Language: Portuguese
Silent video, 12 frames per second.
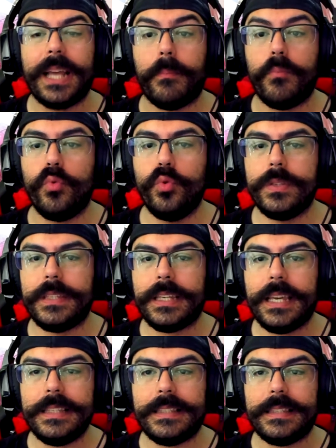Da
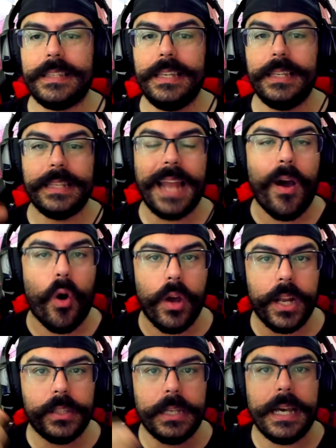música em si, na
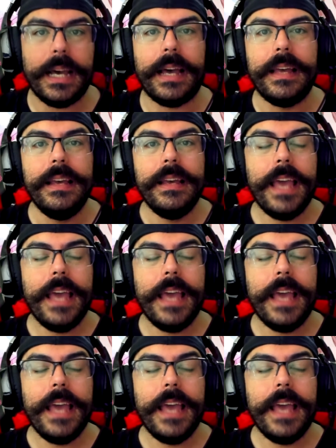hora da.